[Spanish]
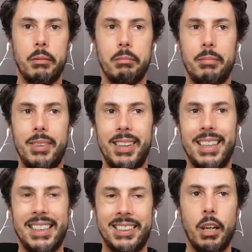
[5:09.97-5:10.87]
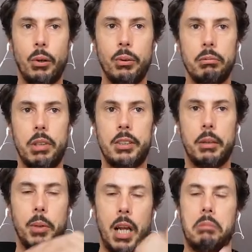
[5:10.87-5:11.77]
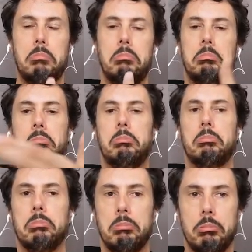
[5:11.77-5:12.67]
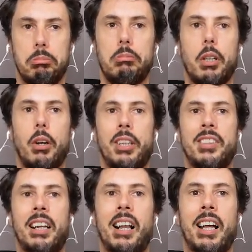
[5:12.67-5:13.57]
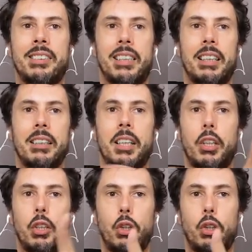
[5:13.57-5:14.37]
decirlo, decir, mira, mm, con este enlace yo